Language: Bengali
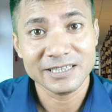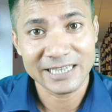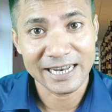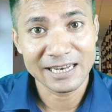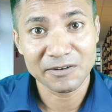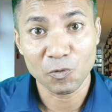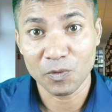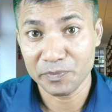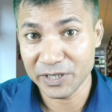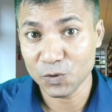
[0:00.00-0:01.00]
চ্যানেলের
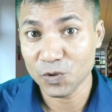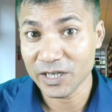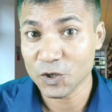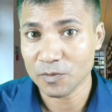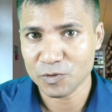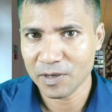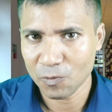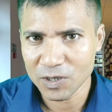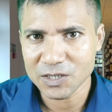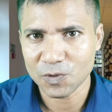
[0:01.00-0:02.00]
ভিডিওগুলিকে সবসময়
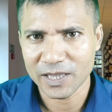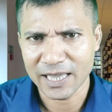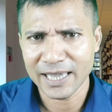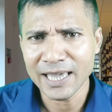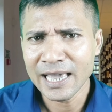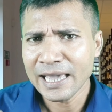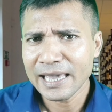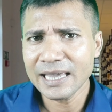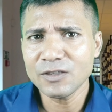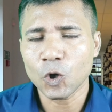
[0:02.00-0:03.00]
ওয়াশ করে থাকে
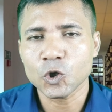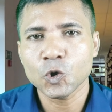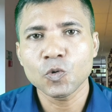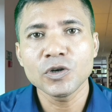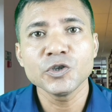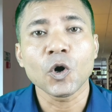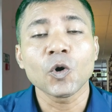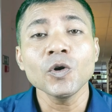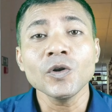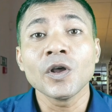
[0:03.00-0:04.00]
এই দর্শকগুলি
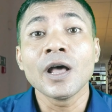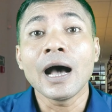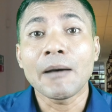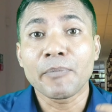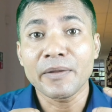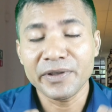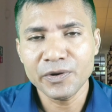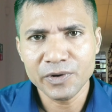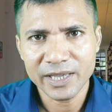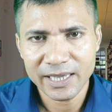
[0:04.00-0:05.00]
যখন আপনার
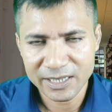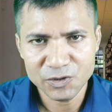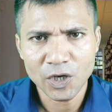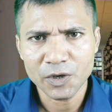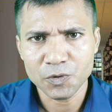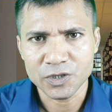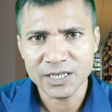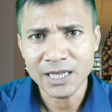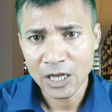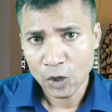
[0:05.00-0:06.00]
ভিডিওটিকে এনজয়
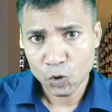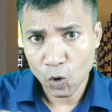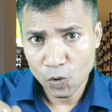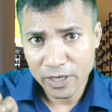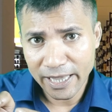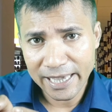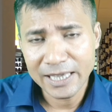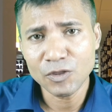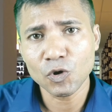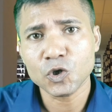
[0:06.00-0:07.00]
করছে তখন
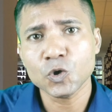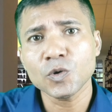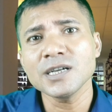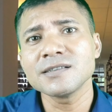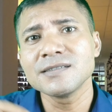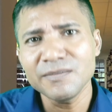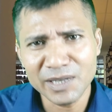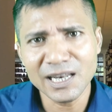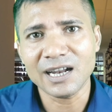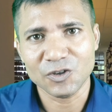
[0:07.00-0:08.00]
এই দর্শকের সিমিলার